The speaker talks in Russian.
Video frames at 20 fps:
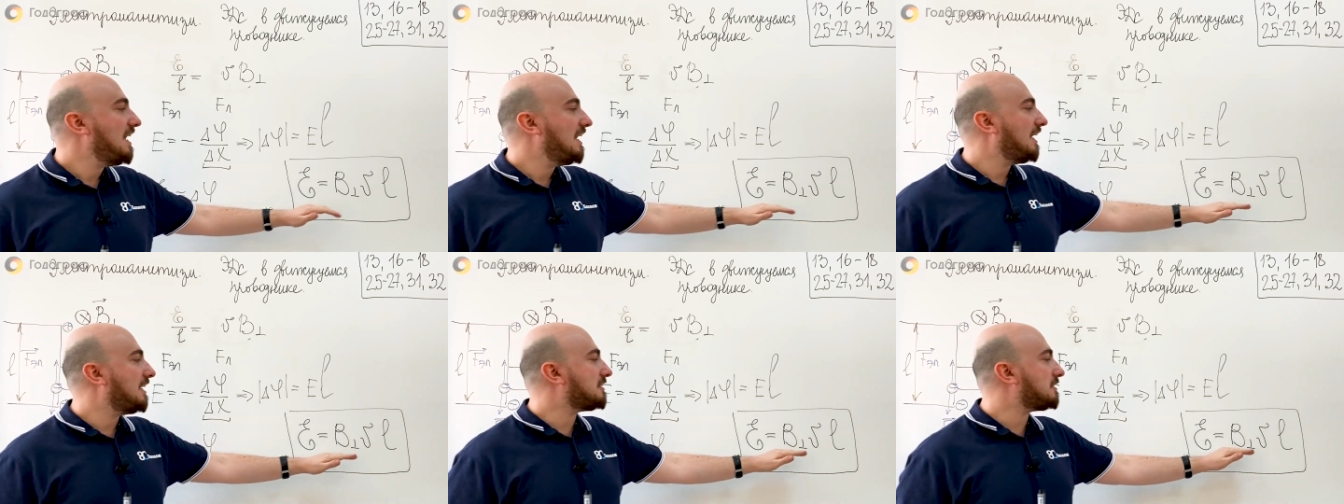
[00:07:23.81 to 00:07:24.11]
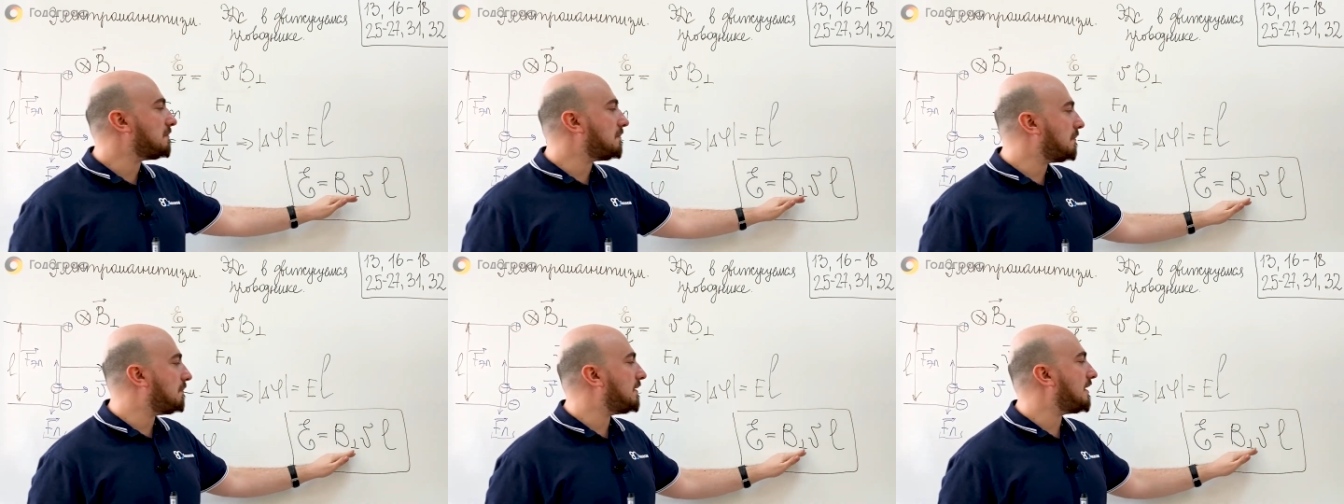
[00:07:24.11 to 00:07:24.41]

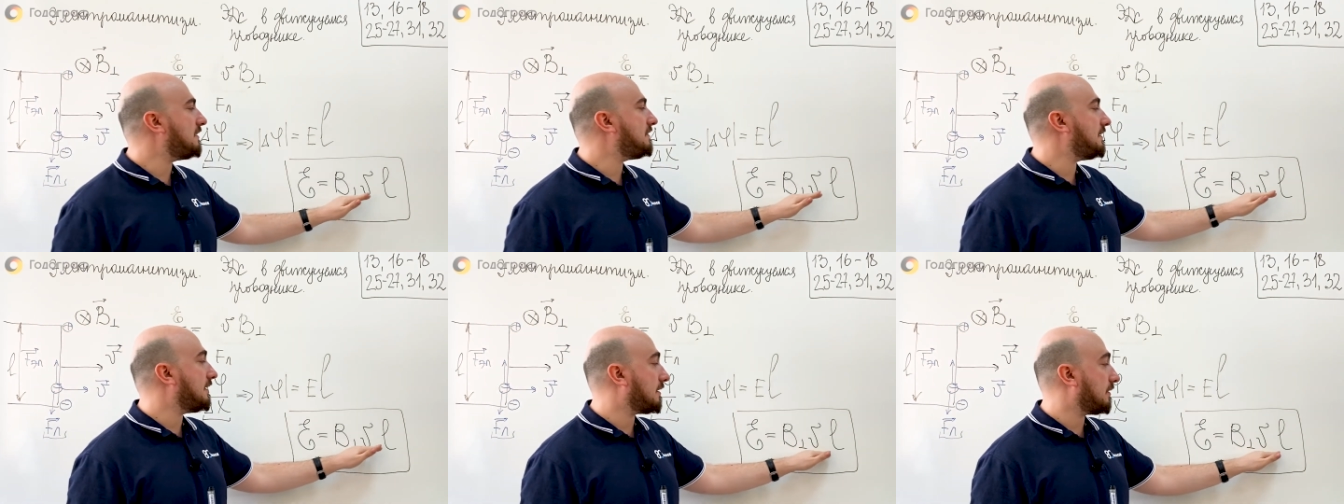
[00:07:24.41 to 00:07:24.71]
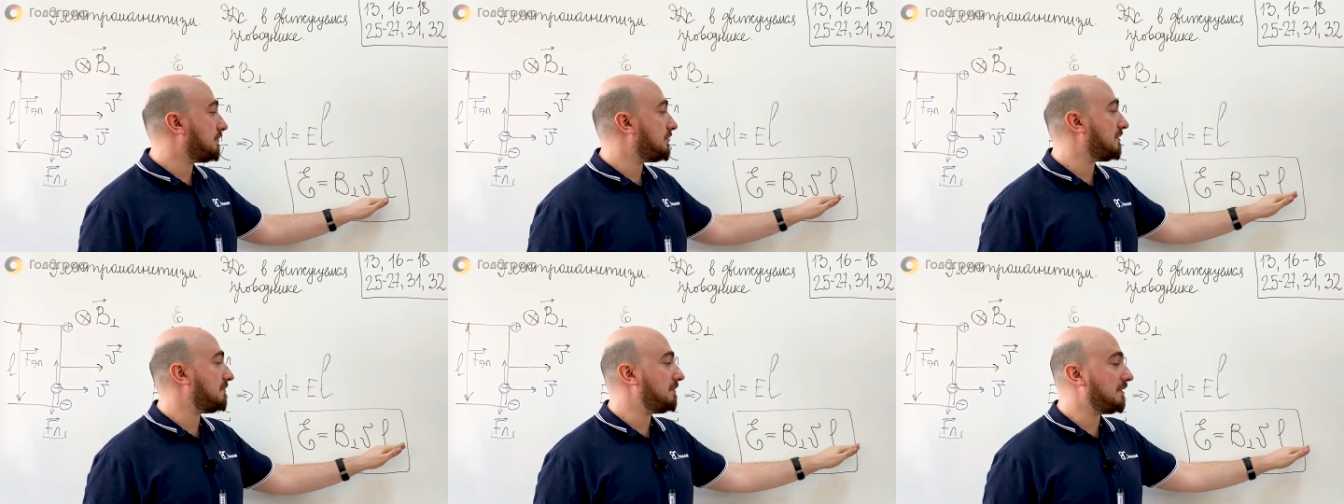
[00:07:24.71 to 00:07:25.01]
это
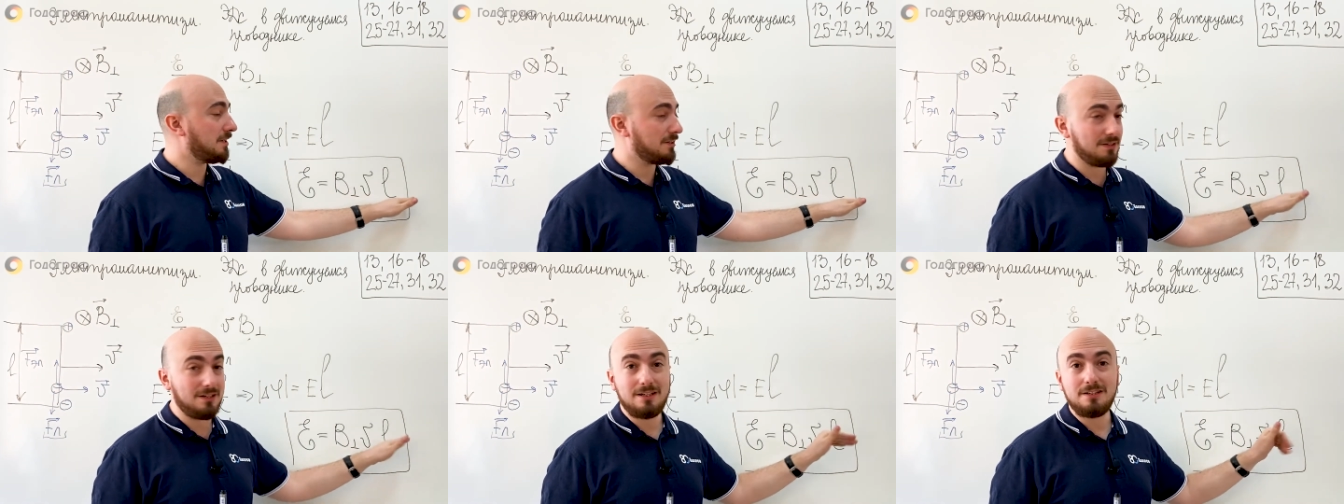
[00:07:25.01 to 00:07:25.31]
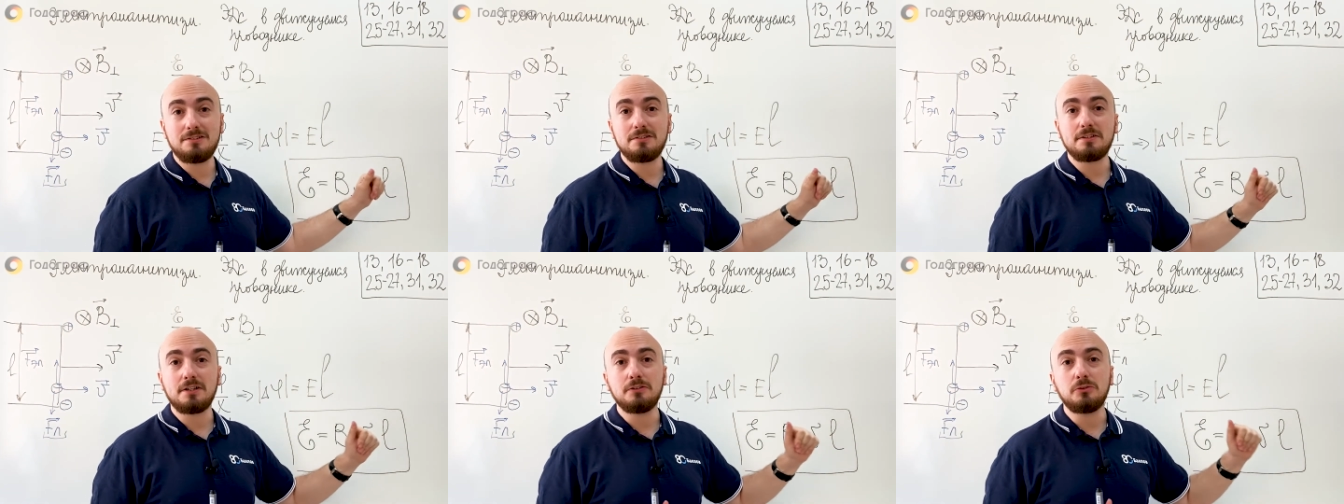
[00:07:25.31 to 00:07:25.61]
библиотека всемирной
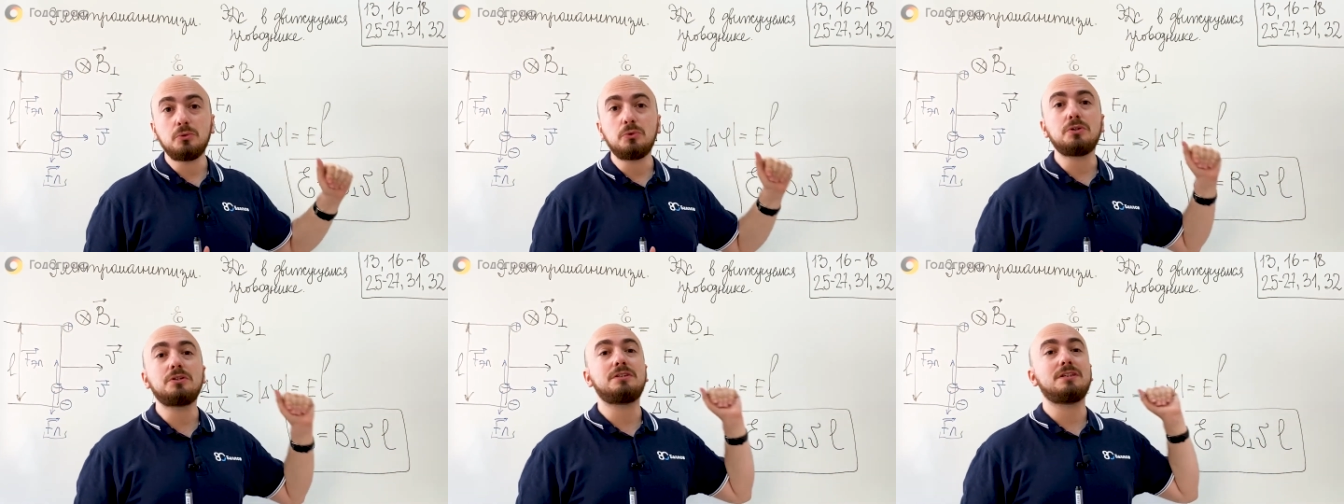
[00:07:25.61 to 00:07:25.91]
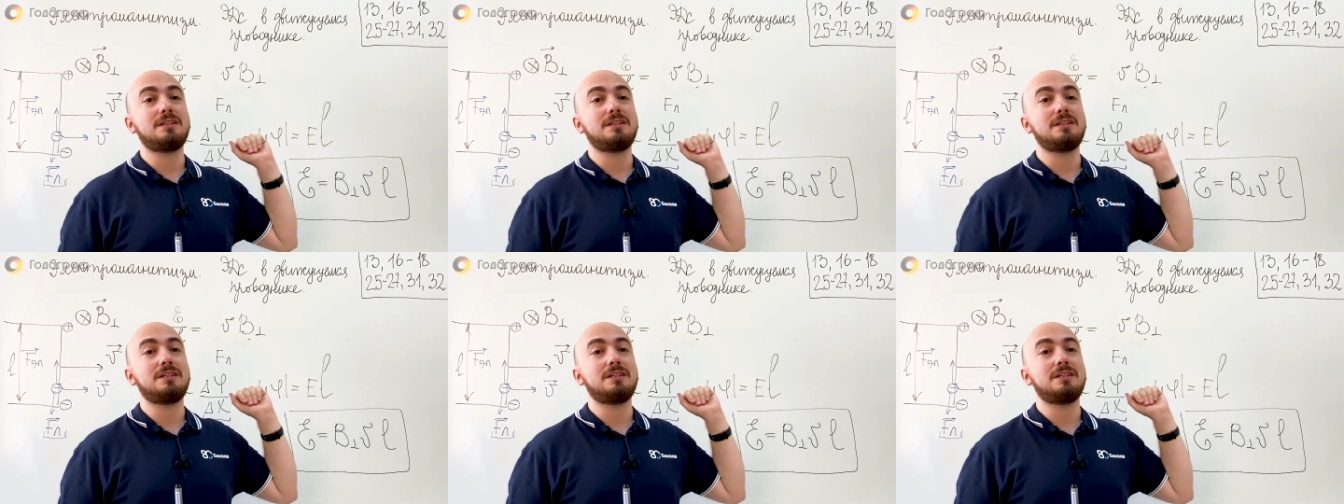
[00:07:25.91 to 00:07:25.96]
литературы,